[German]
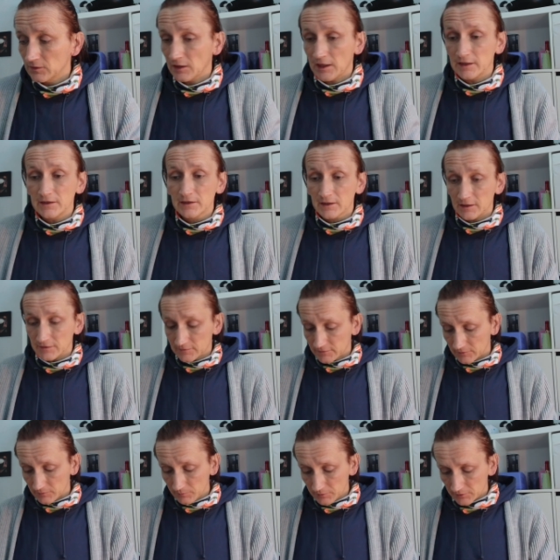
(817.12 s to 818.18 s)
Eigentlich ganz
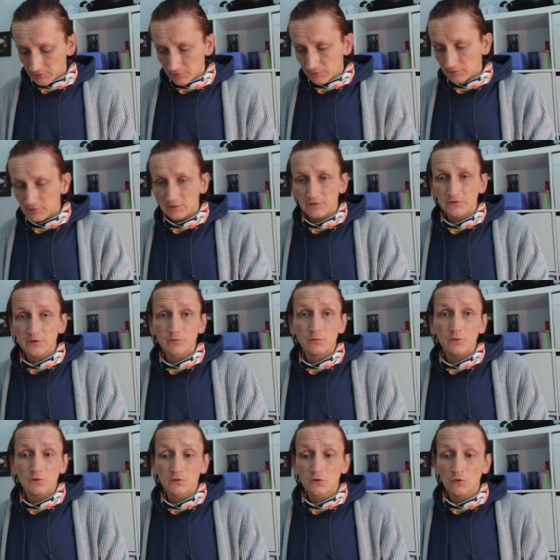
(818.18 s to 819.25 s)
simpel. Ist nur
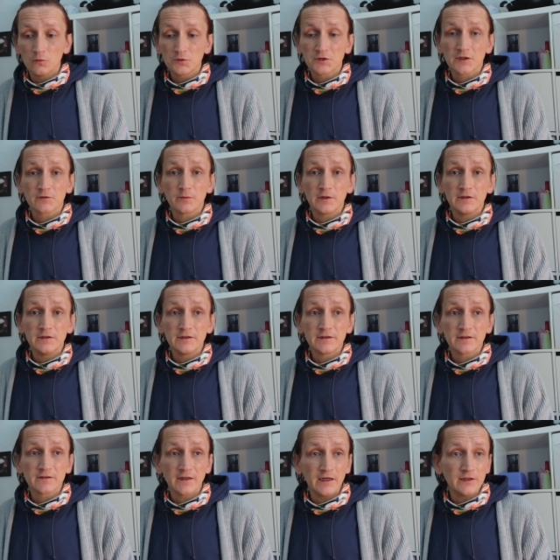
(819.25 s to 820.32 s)
komisch, dass man nicht
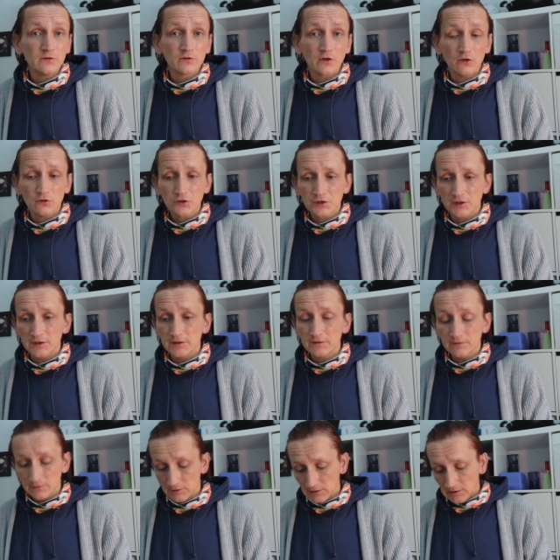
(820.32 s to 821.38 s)
das Ein- und
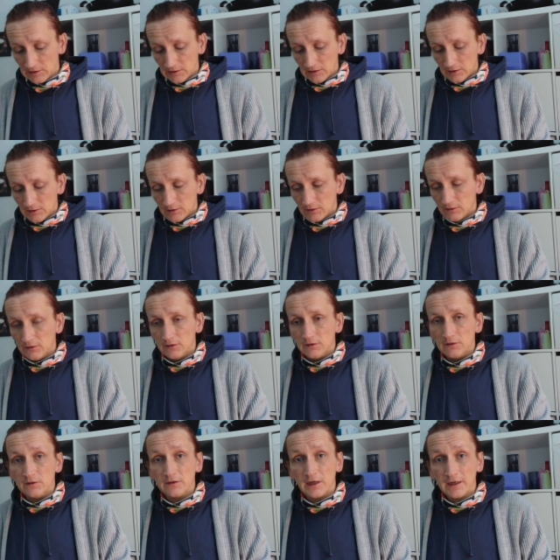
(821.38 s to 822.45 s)
Ausschalten äh,
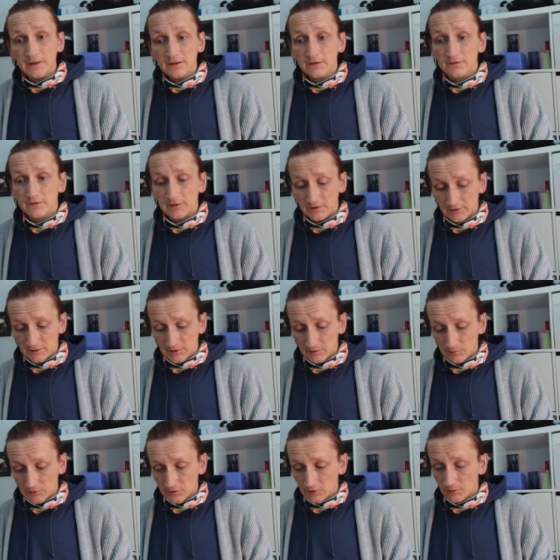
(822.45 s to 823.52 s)
in einer Szene
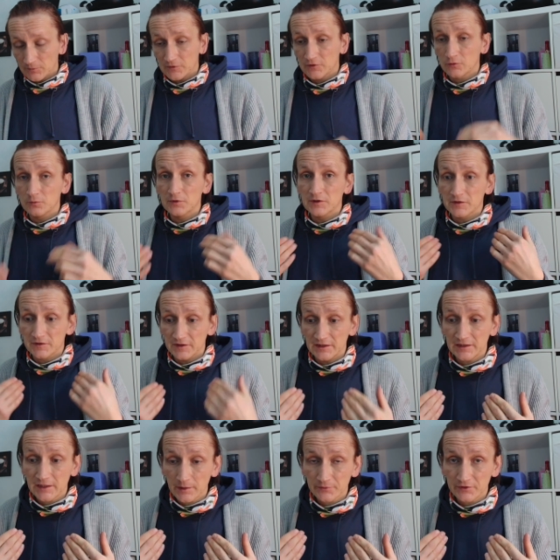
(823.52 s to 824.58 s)
hinbekommt. Zumindest
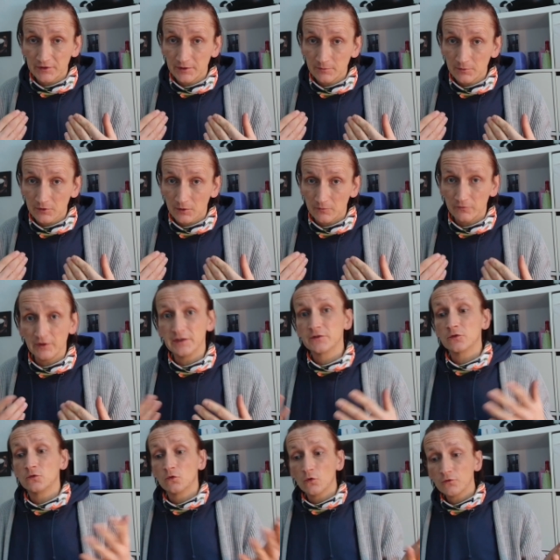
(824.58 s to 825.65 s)
ich habe es nicht hinbekommen, wenn ich
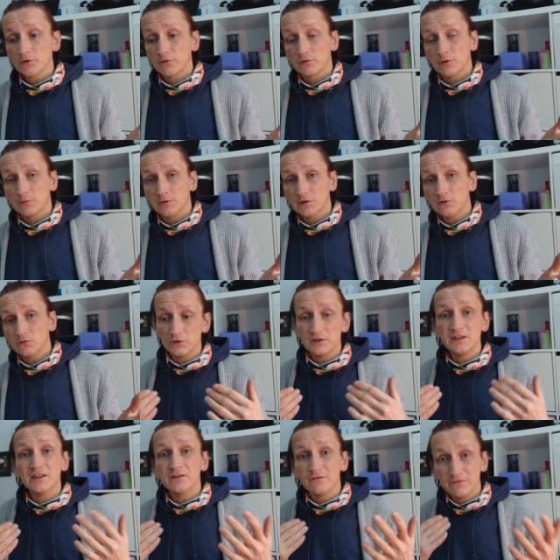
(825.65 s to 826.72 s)
zu doof dafür bin. Und
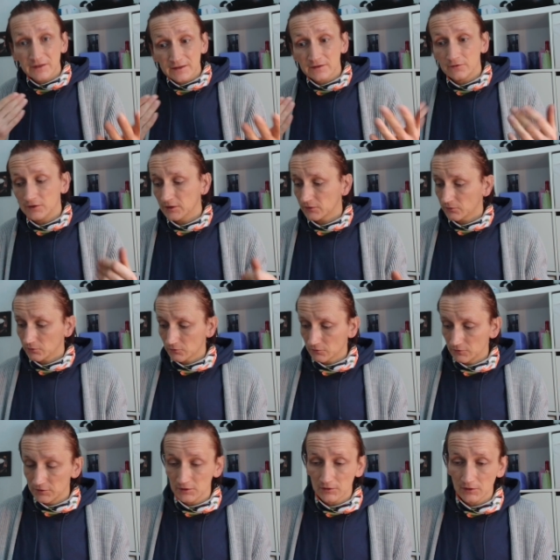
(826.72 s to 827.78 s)
ihr wisst, wie das
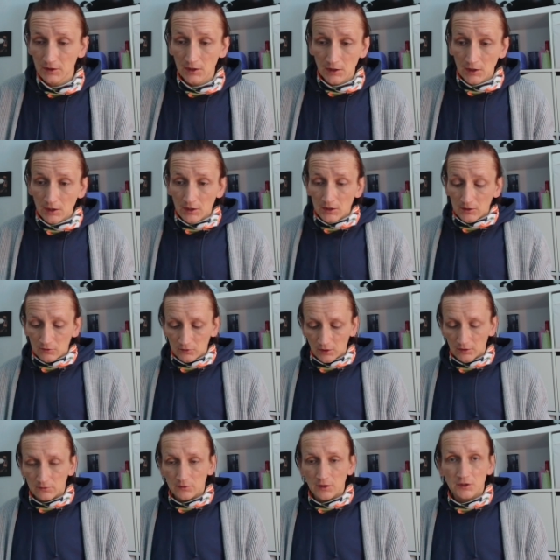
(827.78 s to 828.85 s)
funktioniert
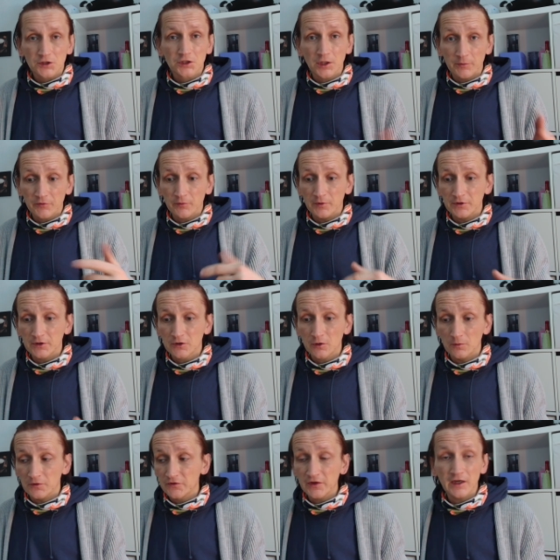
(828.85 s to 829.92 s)
dann ja, schreibt es mal in die
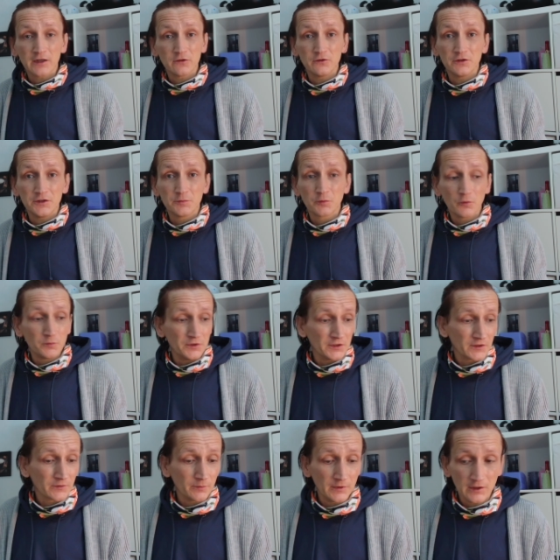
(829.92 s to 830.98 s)
Kommentare und ich probiere
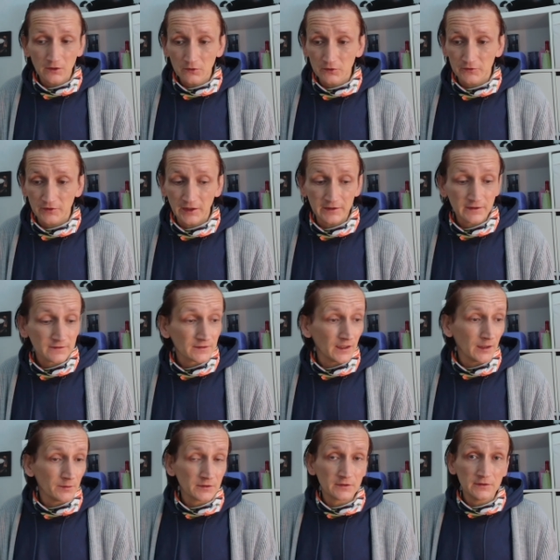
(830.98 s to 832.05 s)
das mal aus. Anders
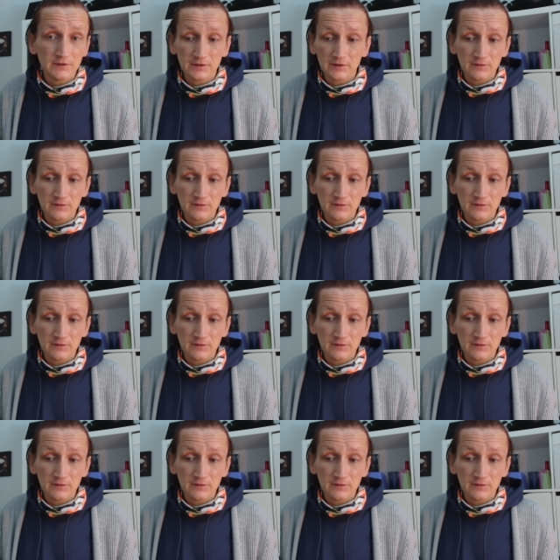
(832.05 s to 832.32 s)
habe ich,